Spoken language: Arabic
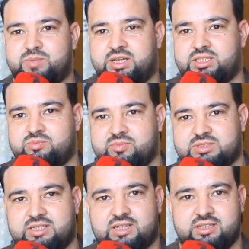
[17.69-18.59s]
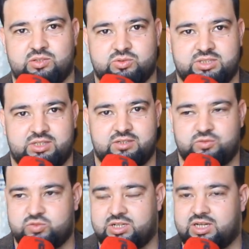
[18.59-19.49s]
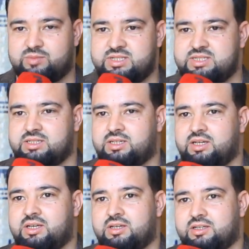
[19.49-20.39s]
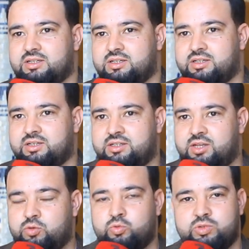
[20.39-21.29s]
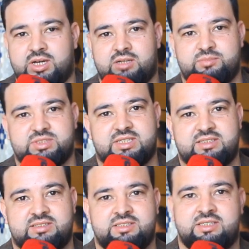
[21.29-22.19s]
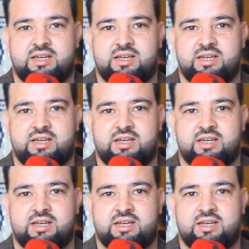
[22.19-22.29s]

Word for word: باحث بماستر قضاء الأسرة الفوج الخامس نحن هنا بصدد